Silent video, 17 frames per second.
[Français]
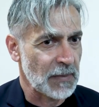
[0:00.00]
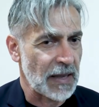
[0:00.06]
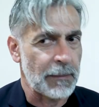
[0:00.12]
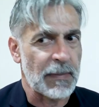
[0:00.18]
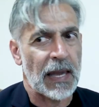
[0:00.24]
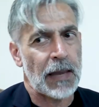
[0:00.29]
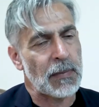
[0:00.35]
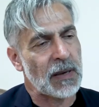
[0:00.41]

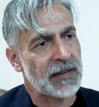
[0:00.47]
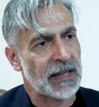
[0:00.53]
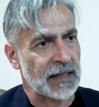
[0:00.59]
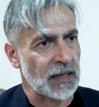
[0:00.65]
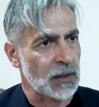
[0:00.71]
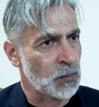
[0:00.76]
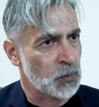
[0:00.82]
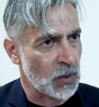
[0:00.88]
Mais même
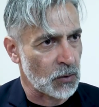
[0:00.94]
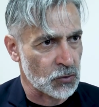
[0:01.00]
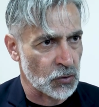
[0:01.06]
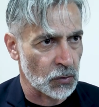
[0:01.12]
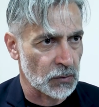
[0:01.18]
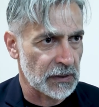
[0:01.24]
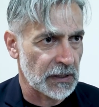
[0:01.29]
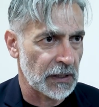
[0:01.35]
avec un point
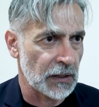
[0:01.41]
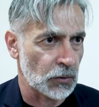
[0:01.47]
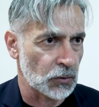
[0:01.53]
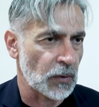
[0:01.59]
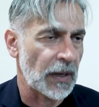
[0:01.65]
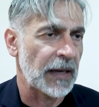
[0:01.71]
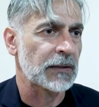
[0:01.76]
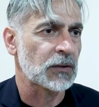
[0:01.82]
aujourd'hui,
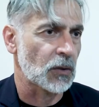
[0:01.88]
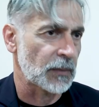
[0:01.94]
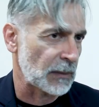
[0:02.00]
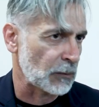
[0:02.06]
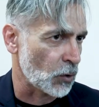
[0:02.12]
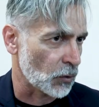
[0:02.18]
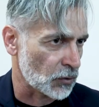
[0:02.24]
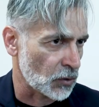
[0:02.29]
on doit être quand
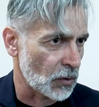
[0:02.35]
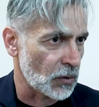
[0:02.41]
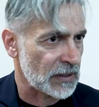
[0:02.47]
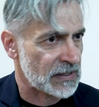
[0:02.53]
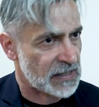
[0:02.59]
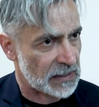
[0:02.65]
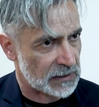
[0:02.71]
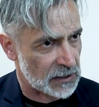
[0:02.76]
même
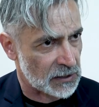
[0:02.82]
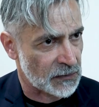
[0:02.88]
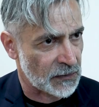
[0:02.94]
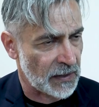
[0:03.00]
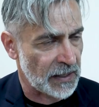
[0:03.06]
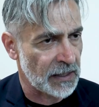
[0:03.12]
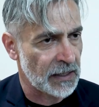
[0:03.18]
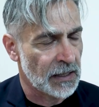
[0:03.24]
content et
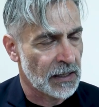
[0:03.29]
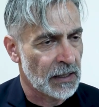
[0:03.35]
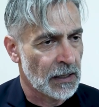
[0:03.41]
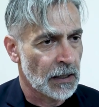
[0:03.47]
satisfait